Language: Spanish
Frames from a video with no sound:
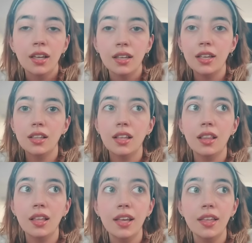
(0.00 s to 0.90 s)
Y
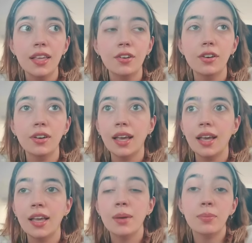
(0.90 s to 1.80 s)
Didi les dijo
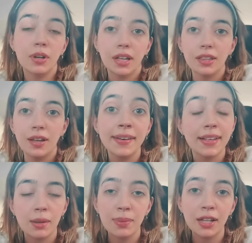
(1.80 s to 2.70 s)
que era porque estaban
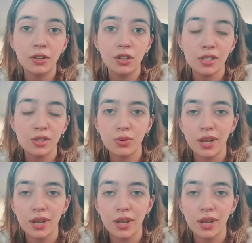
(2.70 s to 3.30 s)
escapando de su